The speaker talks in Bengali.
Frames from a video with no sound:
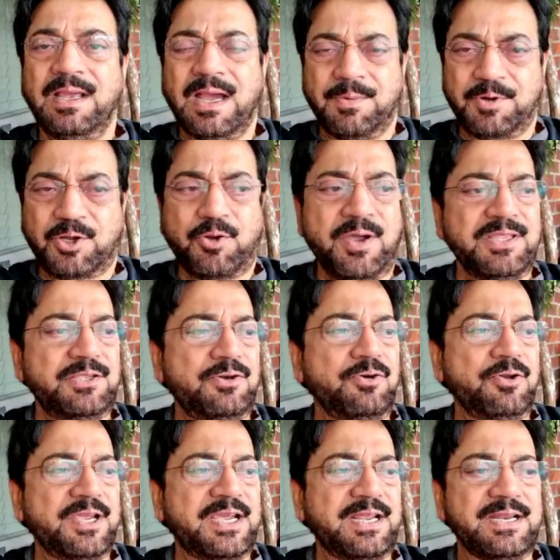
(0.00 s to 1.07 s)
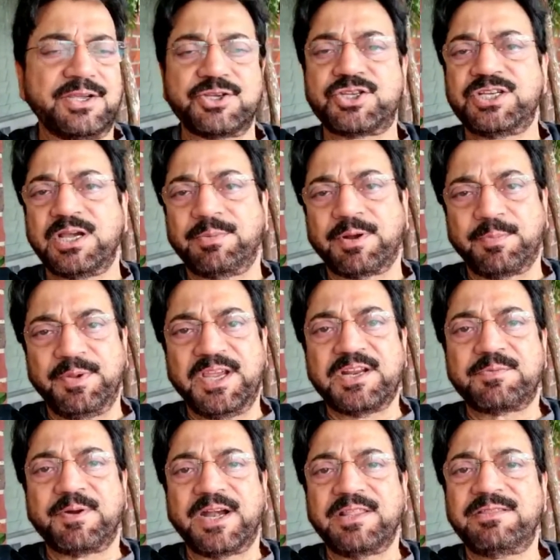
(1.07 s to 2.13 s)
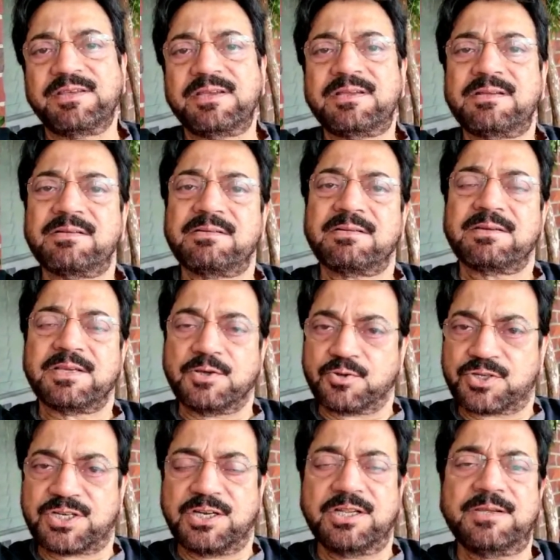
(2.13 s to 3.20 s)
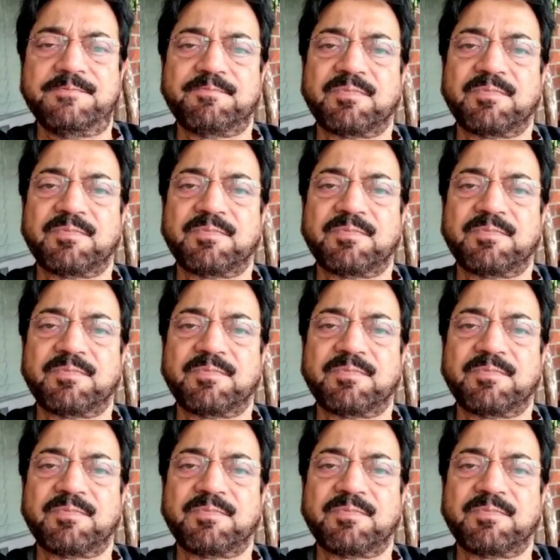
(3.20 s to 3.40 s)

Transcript: আমরা কয়েকদিন হলো এখানে এসছি আমার মেয়ের বাড়িতে হিউস্টনে